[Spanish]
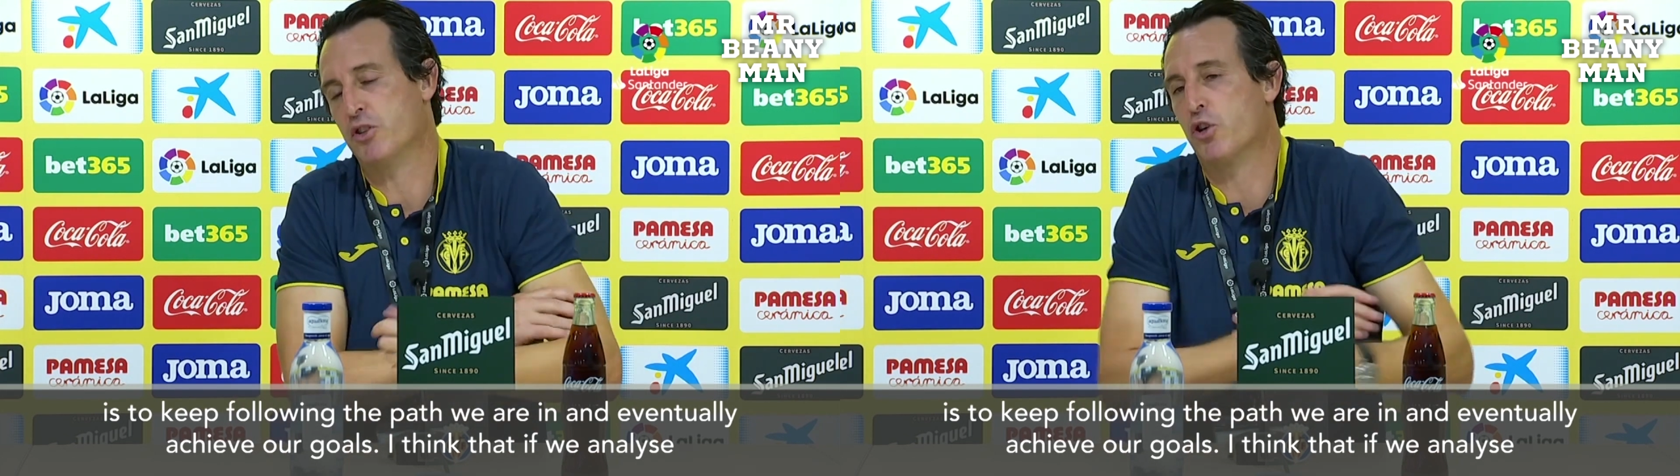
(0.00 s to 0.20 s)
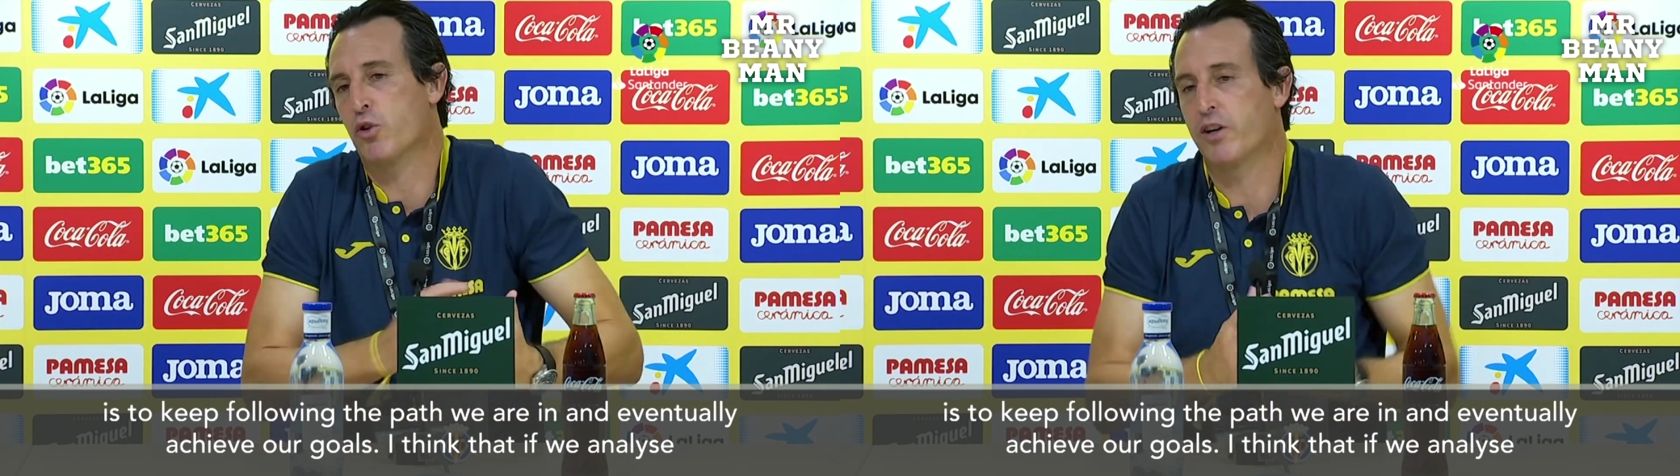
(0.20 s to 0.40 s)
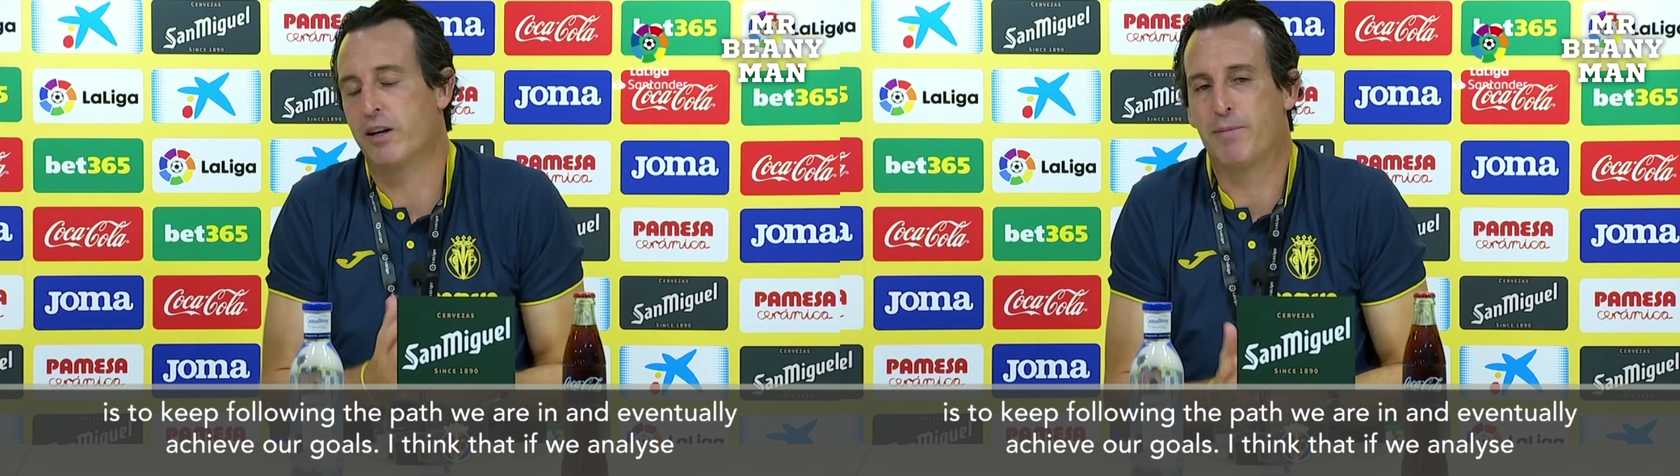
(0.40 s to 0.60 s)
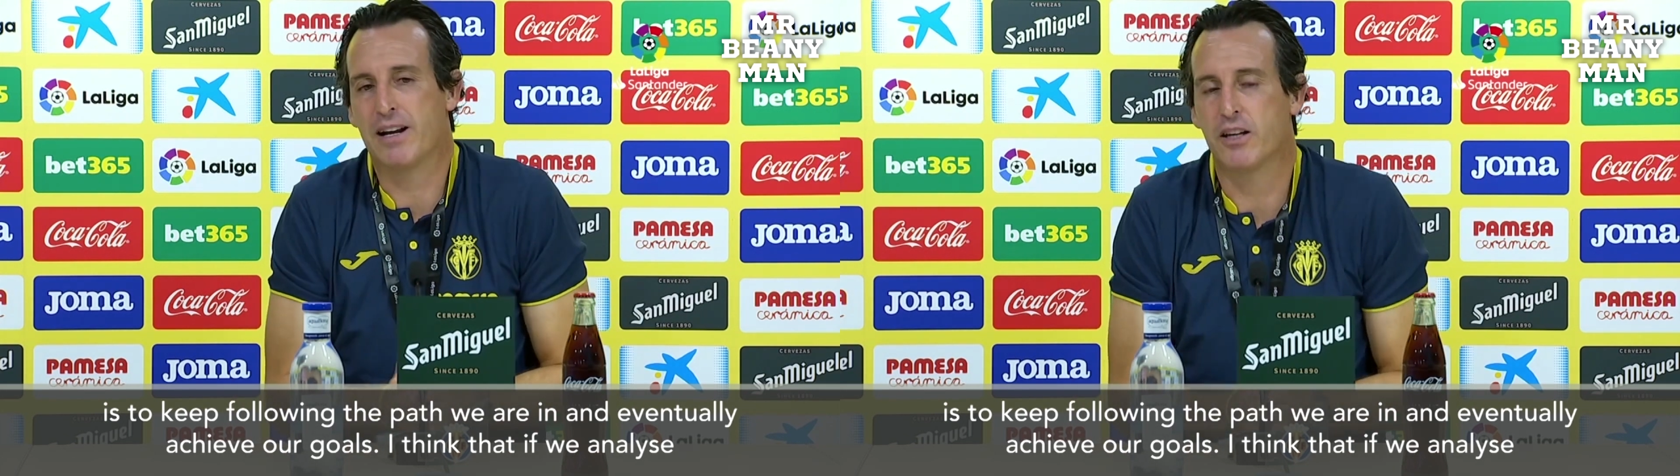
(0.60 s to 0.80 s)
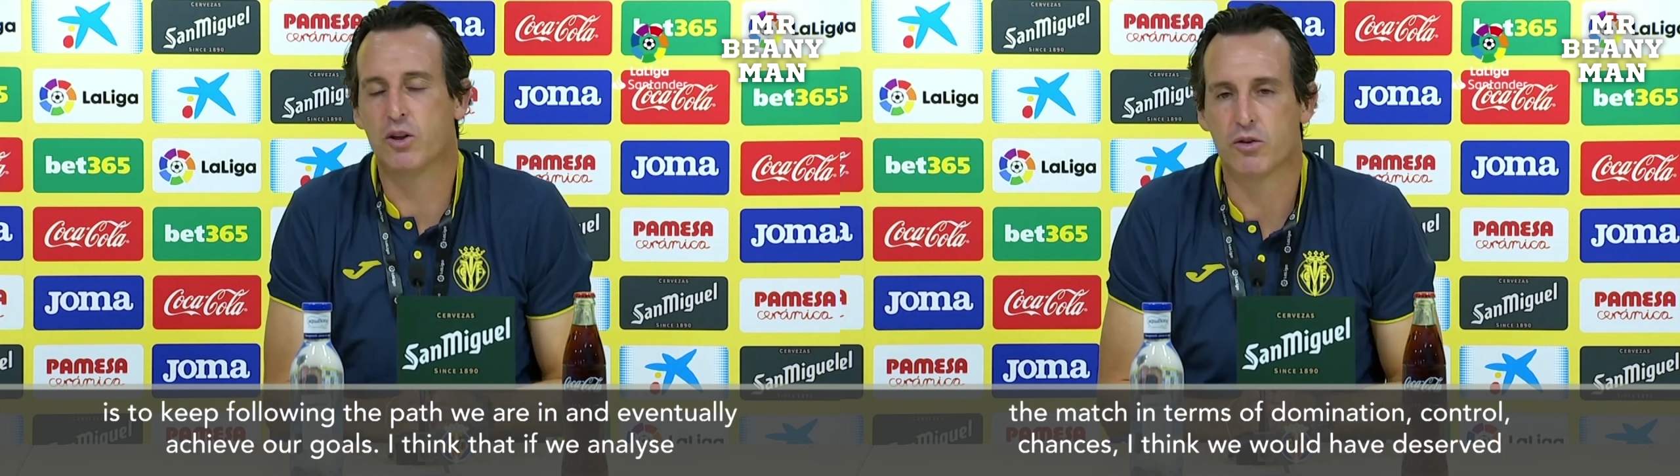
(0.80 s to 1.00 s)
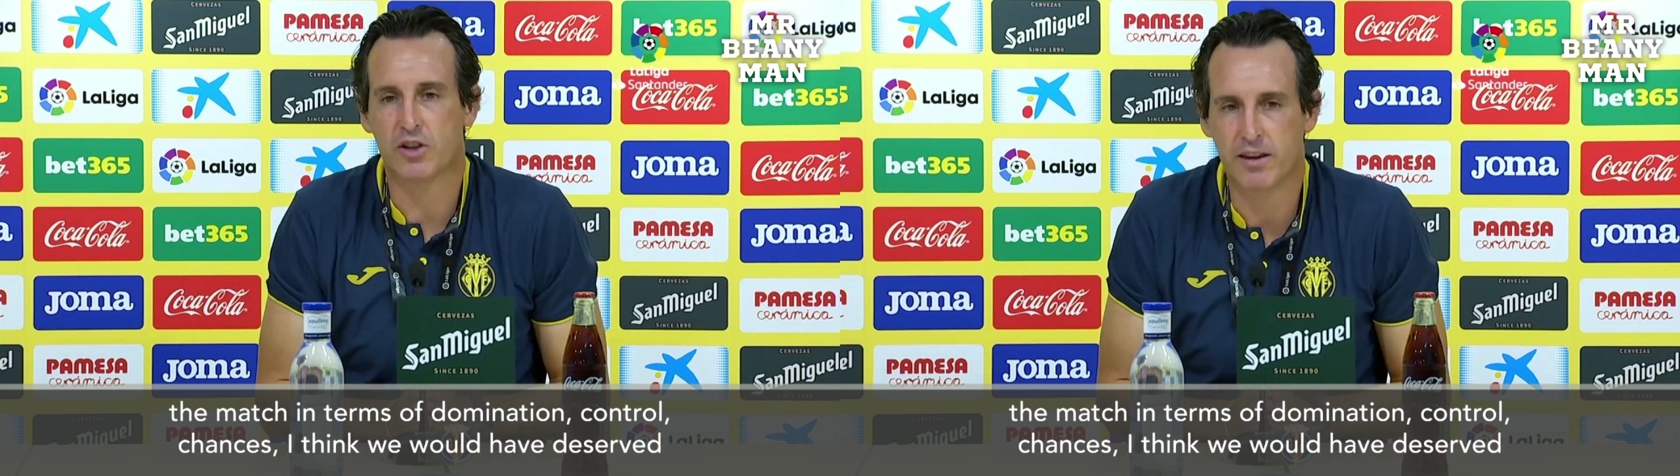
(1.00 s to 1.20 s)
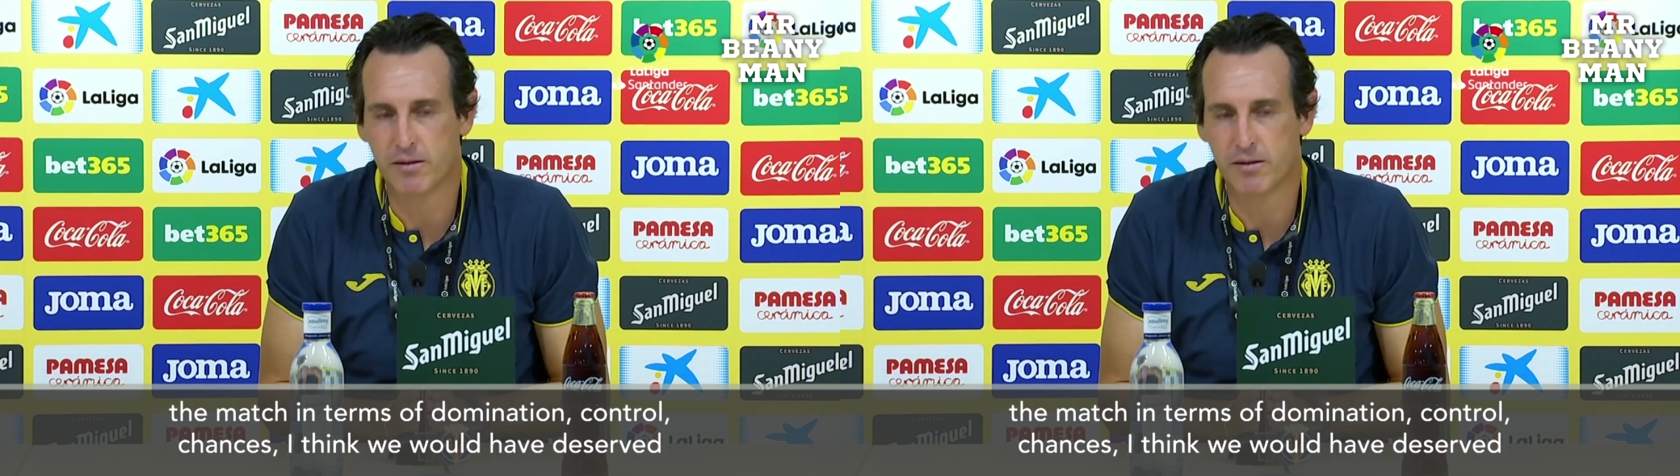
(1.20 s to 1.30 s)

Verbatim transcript: Yo creo que el partido, si,